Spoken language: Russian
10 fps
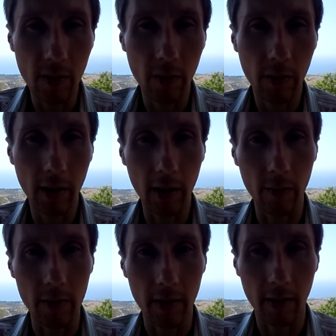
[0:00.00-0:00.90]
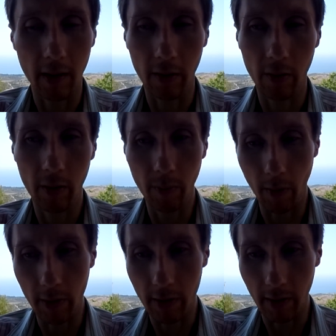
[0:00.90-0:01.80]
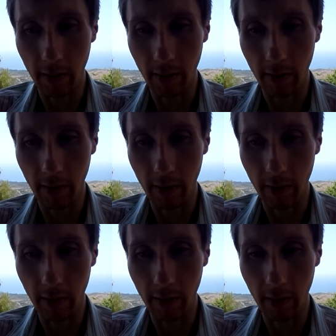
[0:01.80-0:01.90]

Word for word: другие люди, которых больше.